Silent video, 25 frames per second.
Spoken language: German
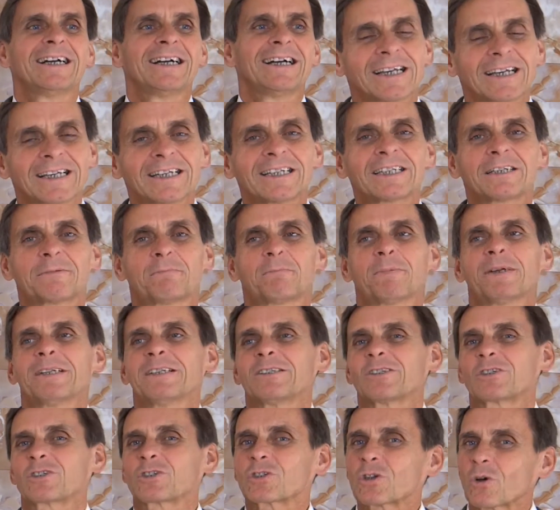Ich
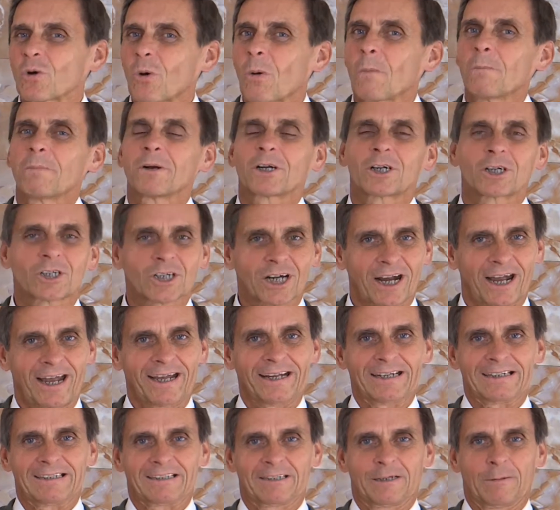bin so
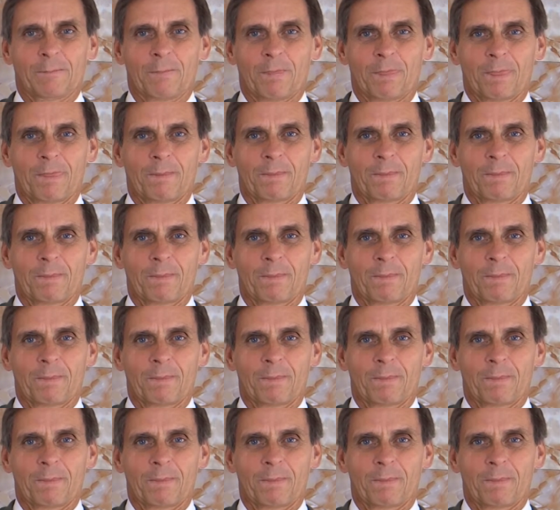beschränkt.